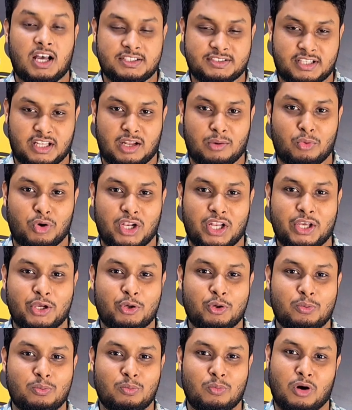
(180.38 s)
আসসালামু
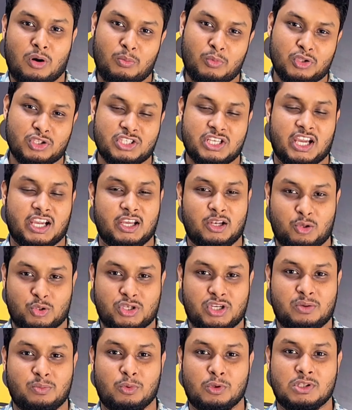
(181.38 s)
আলাইকুম মোহাম্মদ শাকিল
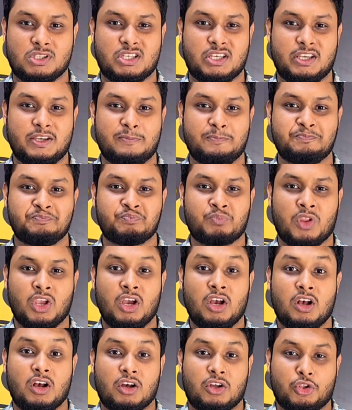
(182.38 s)
হোসেন বলছি
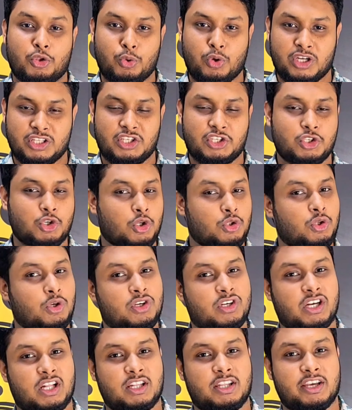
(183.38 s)
দু
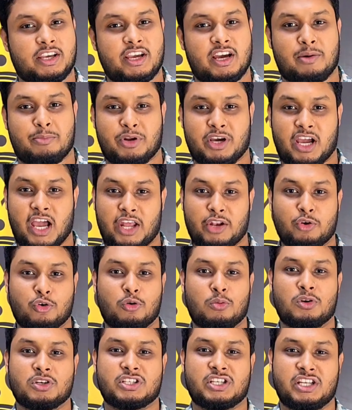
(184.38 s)
সাল থেকে আমরা
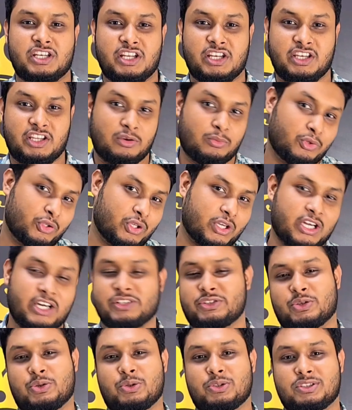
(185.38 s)
গায়নাকুমাসী নিয়ে নিয়মিত
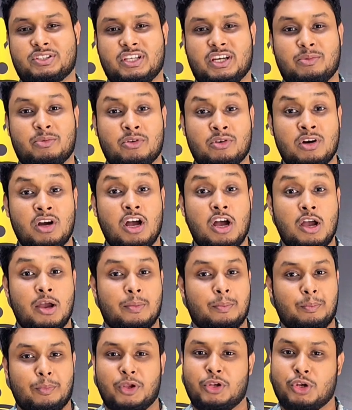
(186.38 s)
কাজ করছি এবং
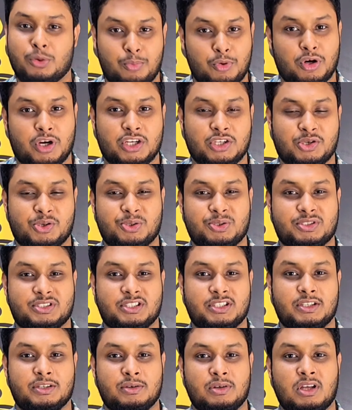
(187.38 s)
ভিডিও প্রকাশ
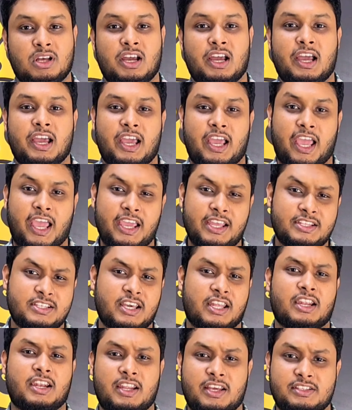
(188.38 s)
করছি এই
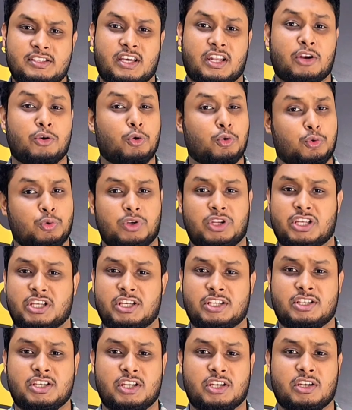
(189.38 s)
চ্যানেলে যারা নতুন
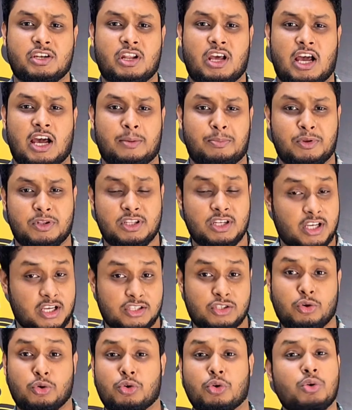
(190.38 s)
এসেছেন আপনাদের
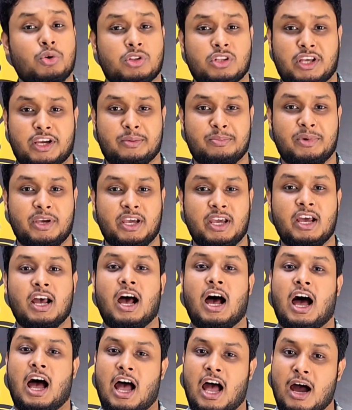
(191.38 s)
কাছে অনুরোধ থাকবে
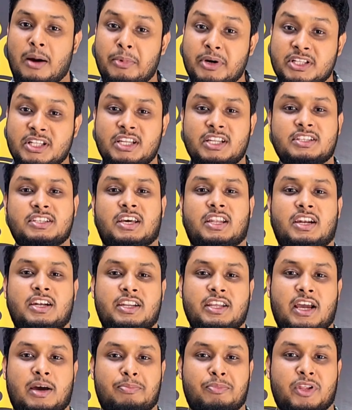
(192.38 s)
আমাদের এই
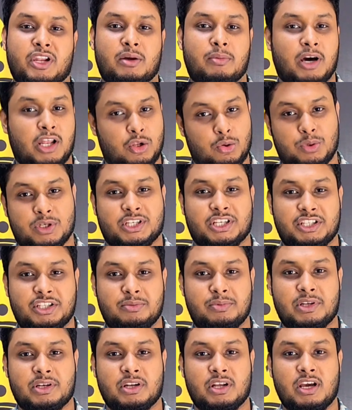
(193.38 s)
চ্যানেলটি আপনারা ভালোবাসা
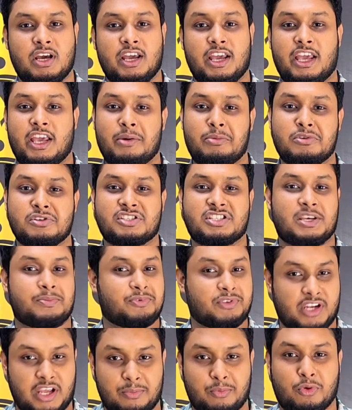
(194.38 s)
দিবেন এবং
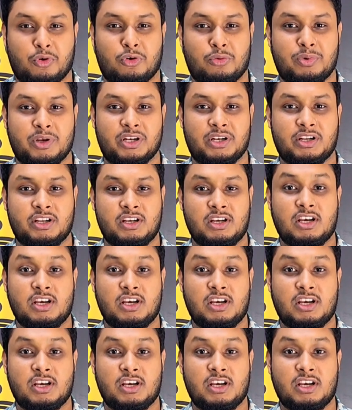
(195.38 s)
সাবস্ক্রাইব করবেন